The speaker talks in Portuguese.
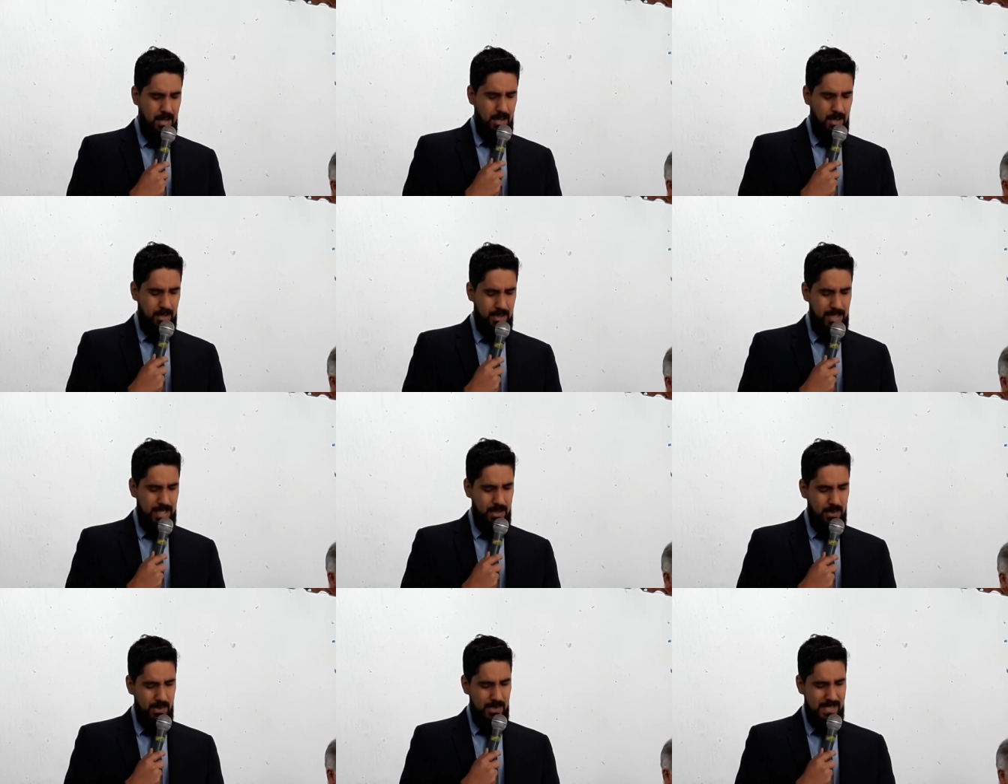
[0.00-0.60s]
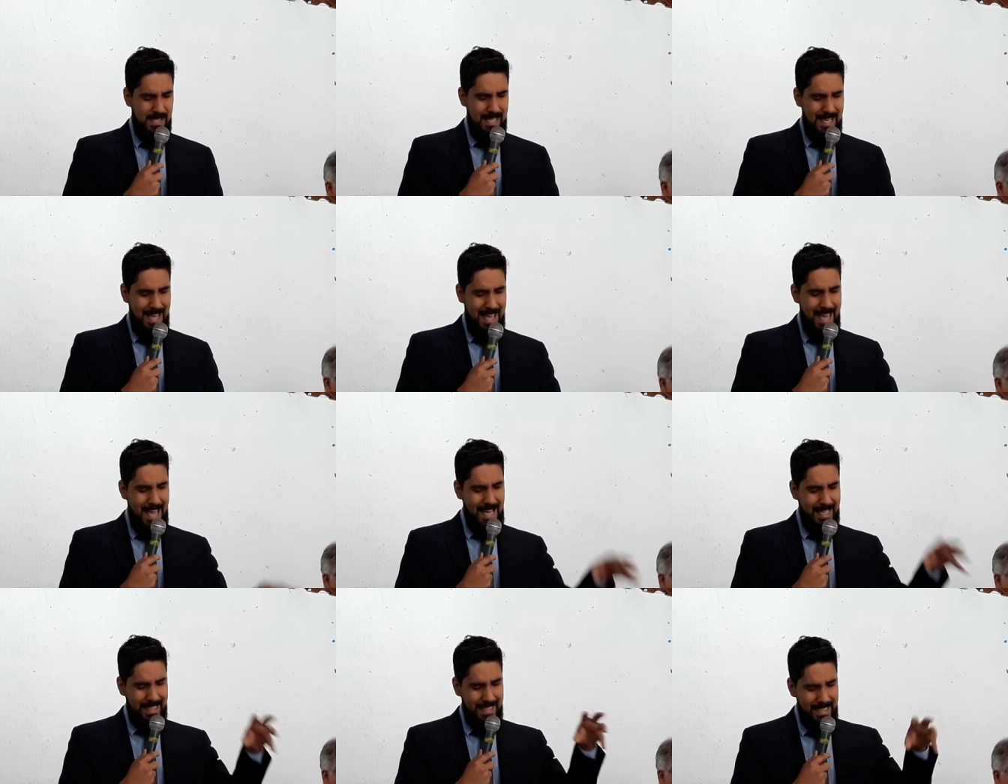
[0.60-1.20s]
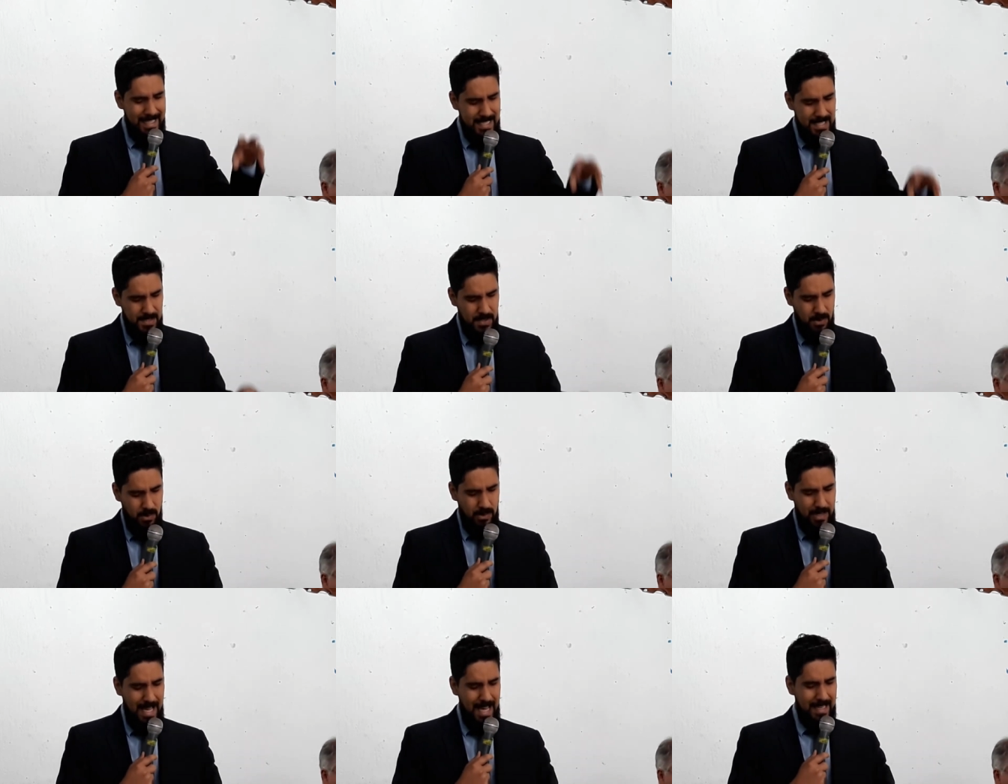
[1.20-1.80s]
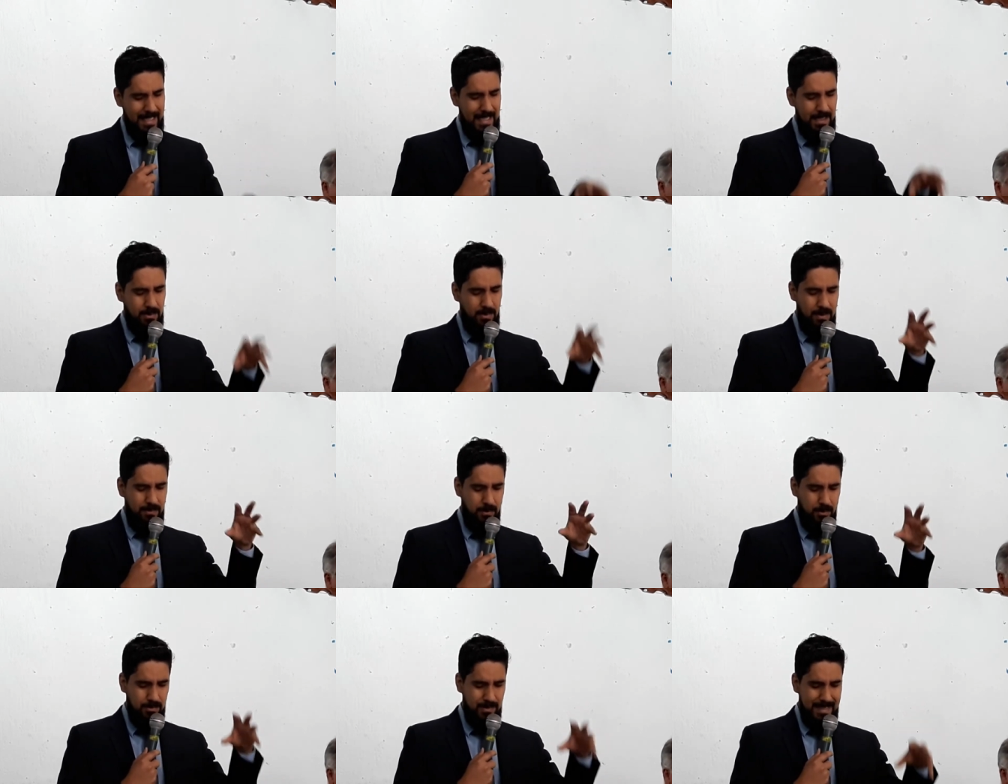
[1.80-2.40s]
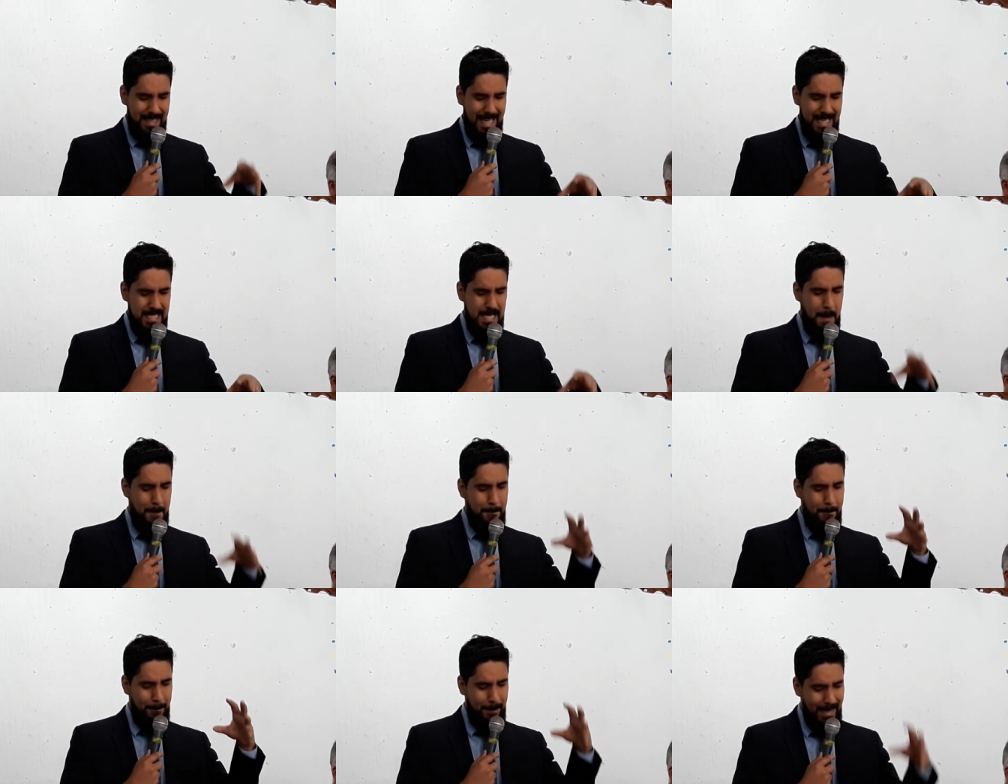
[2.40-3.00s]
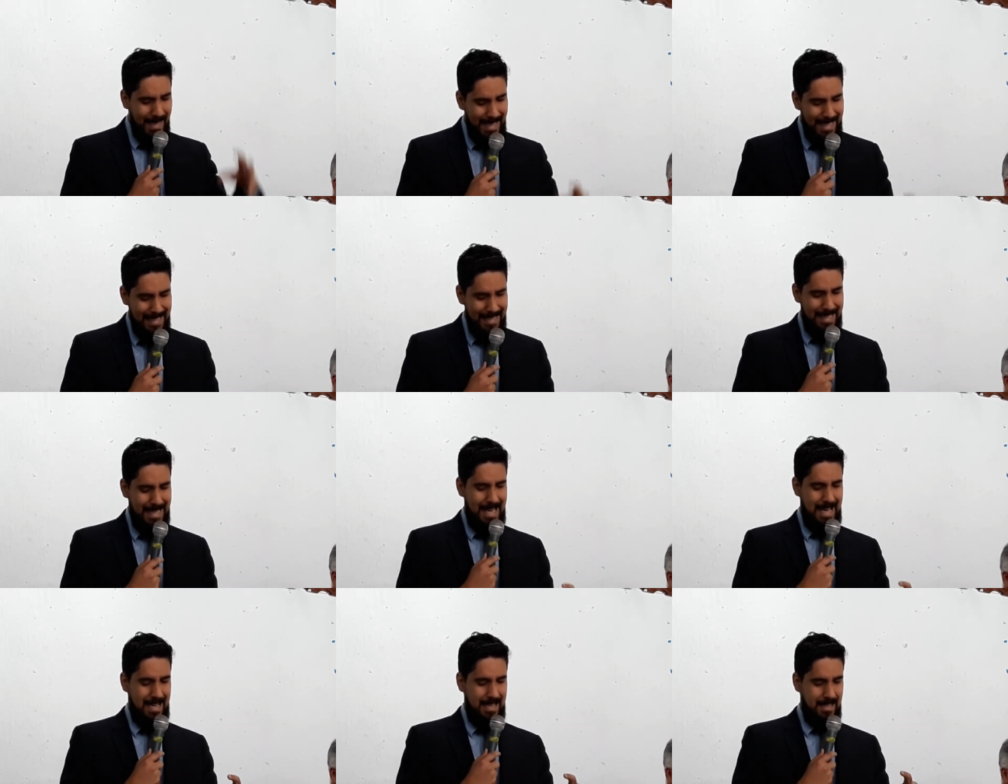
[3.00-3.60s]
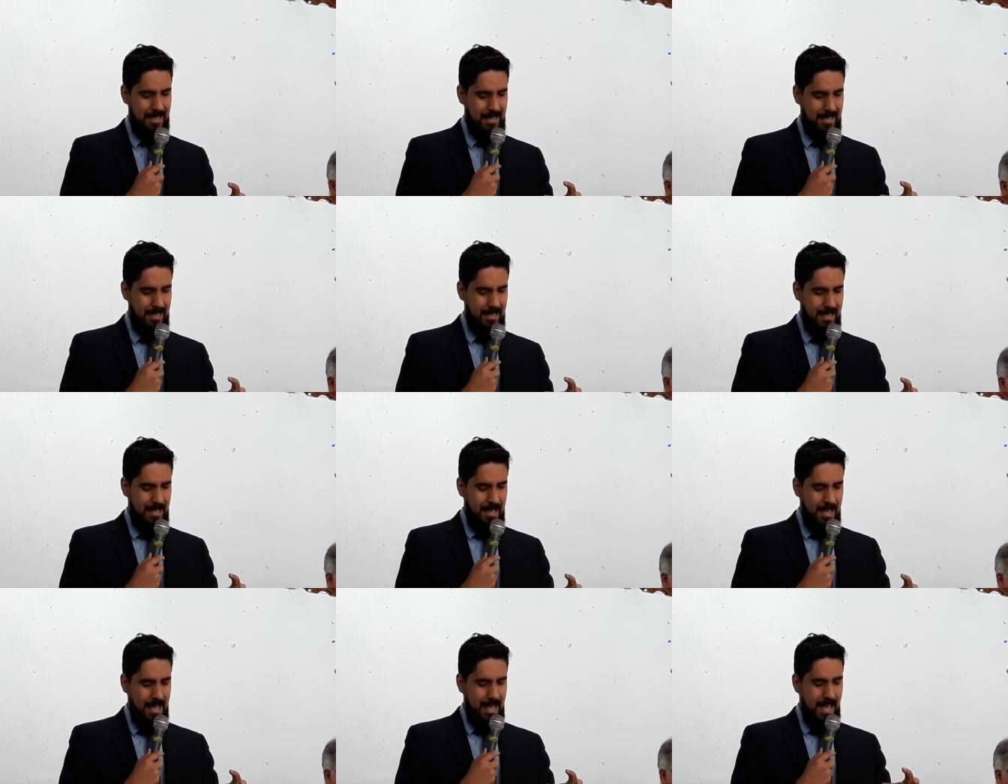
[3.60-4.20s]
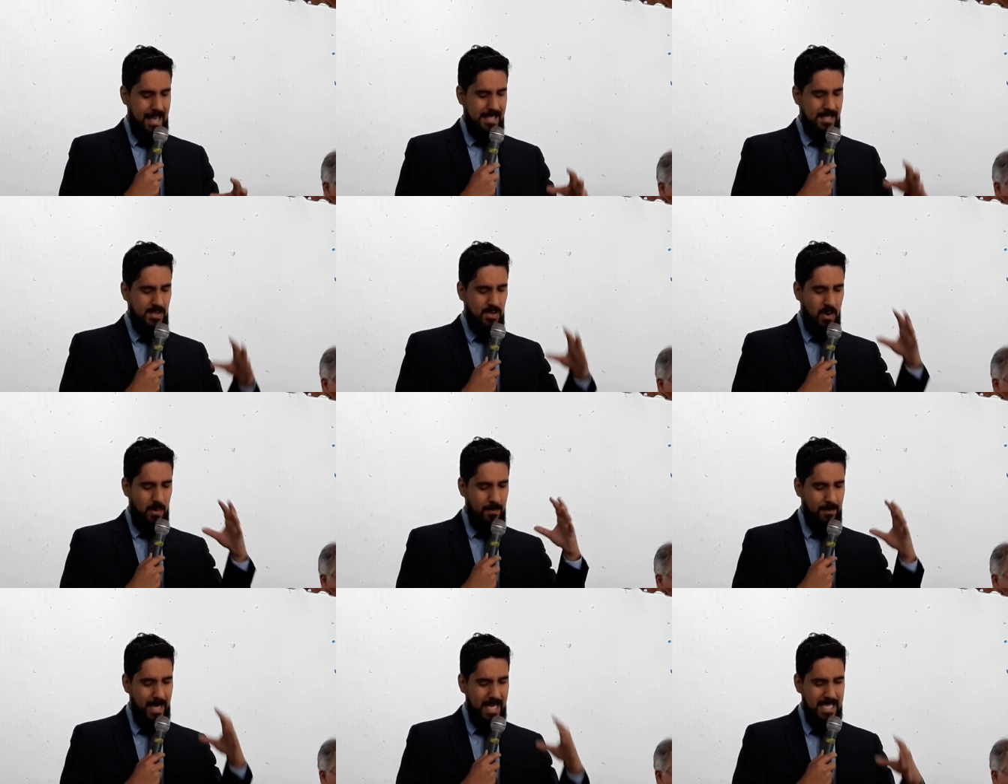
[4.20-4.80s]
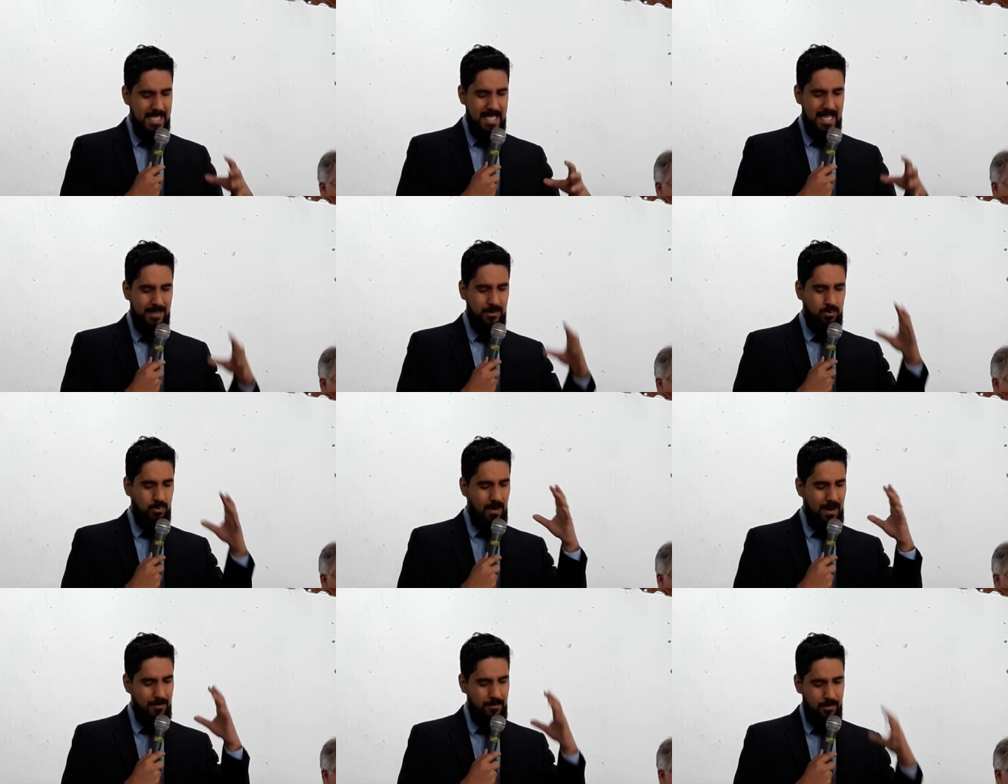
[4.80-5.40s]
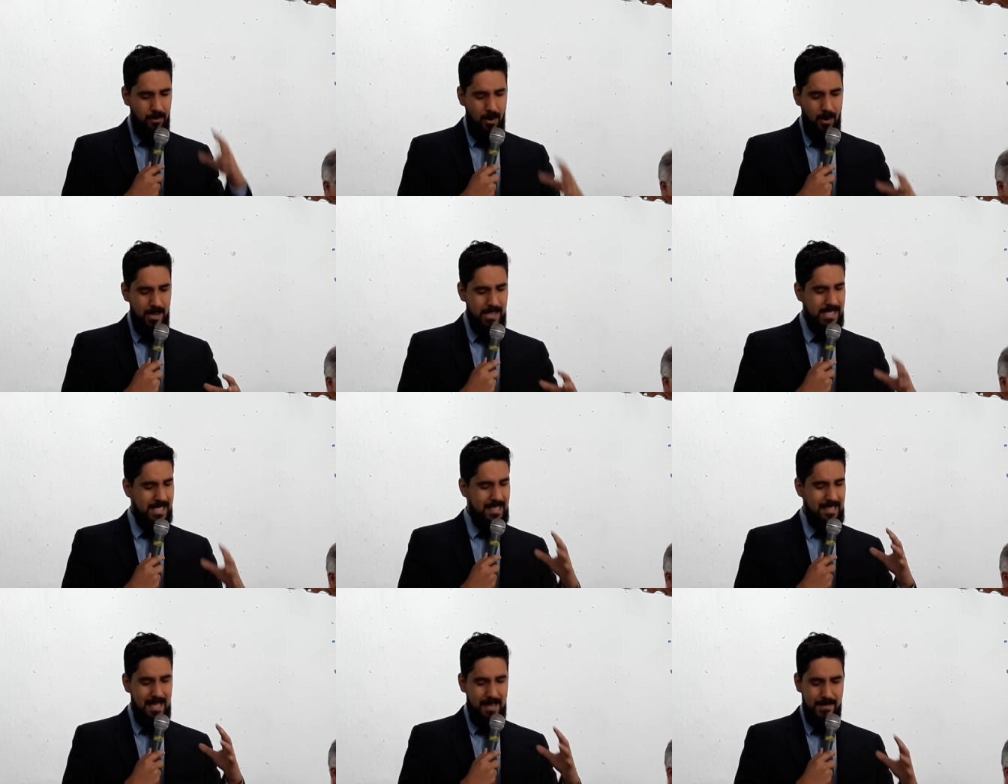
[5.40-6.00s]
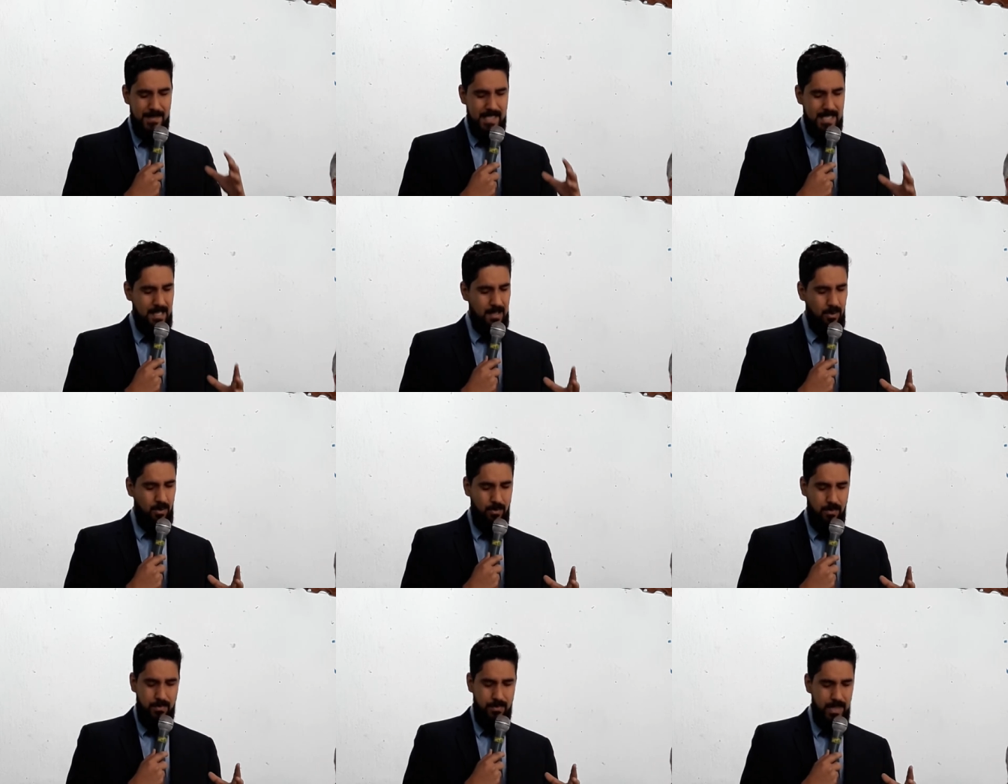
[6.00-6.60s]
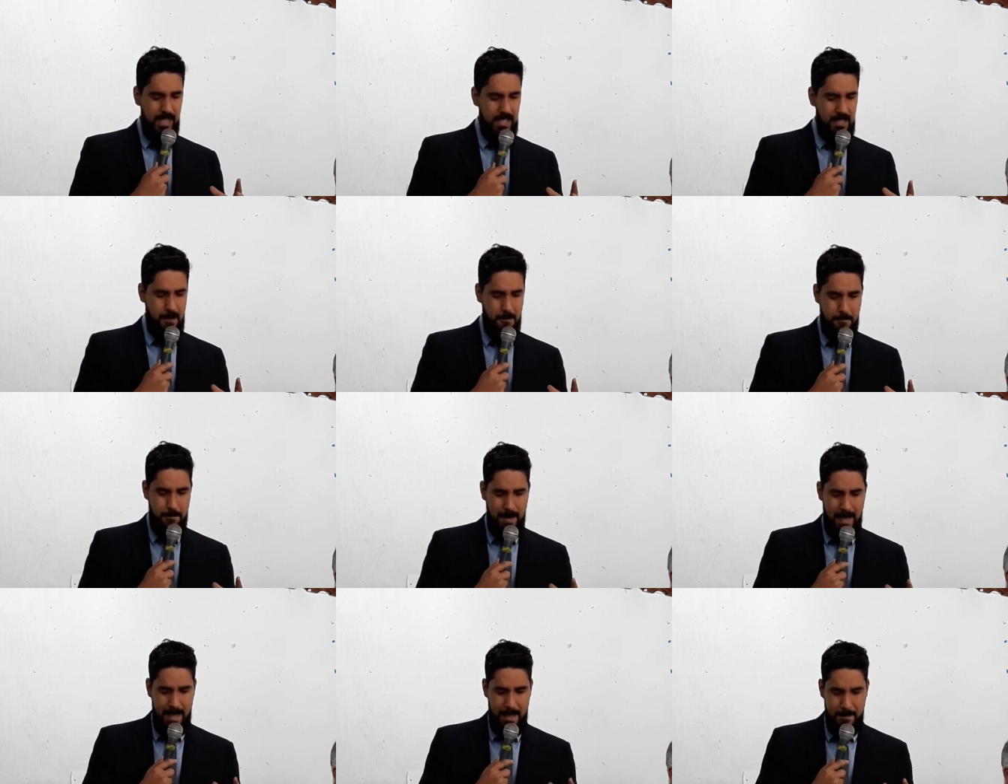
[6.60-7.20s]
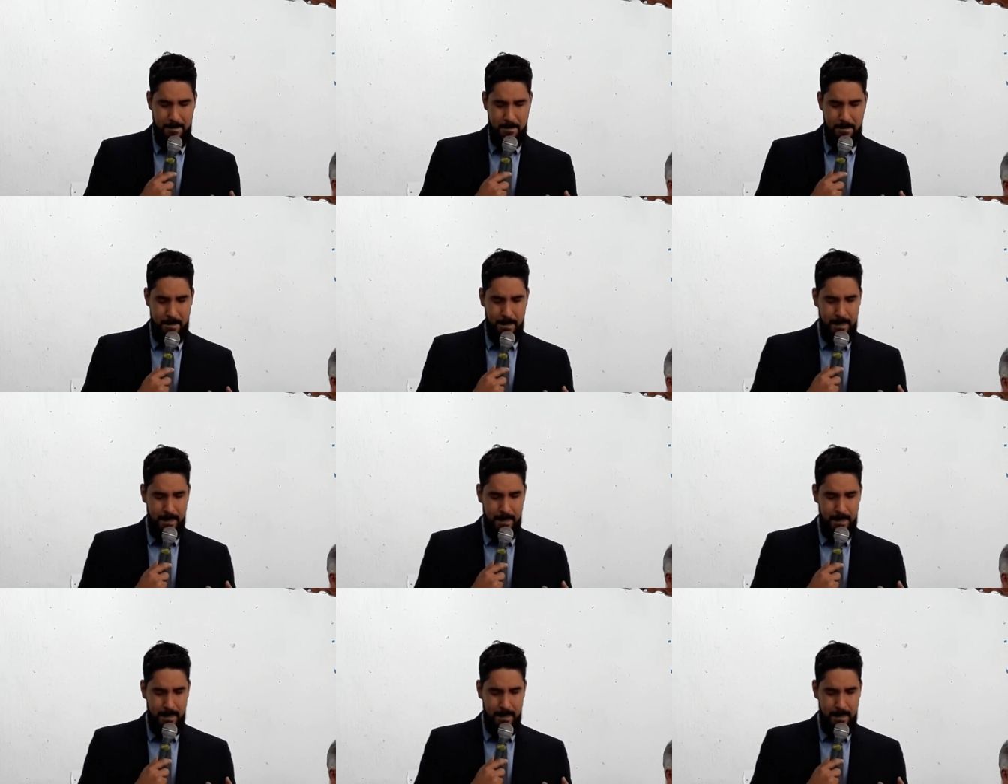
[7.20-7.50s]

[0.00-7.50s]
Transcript: Ó oh Deus, é aqui neste lugar que a tua vontade é plena. É somente a tua voz que deve ser ouvida, ó oh Pai.